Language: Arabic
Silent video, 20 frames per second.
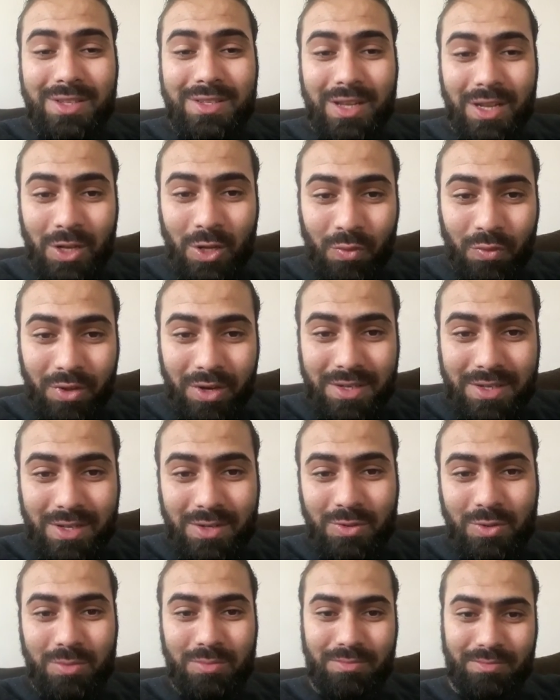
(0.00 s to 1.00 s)
تهلاو في
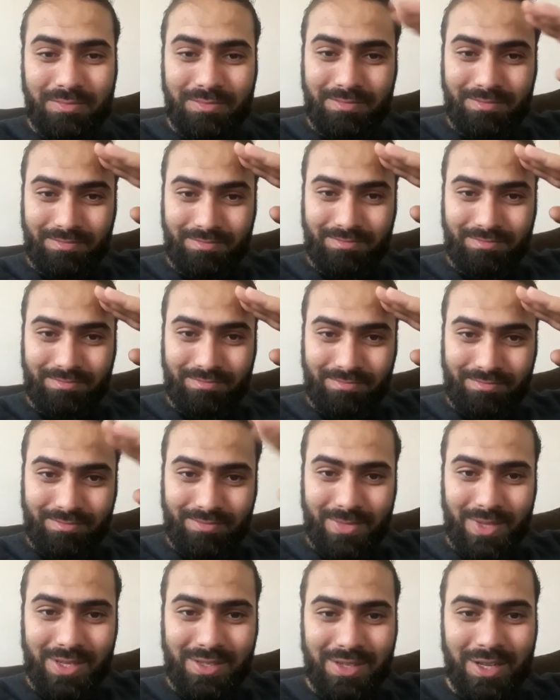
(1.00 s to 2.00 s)
رسالكم
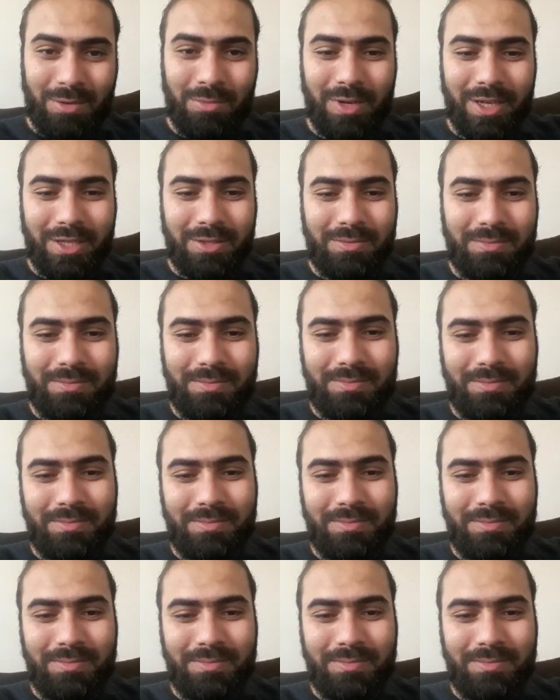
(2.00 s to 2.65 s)
السلام عليكم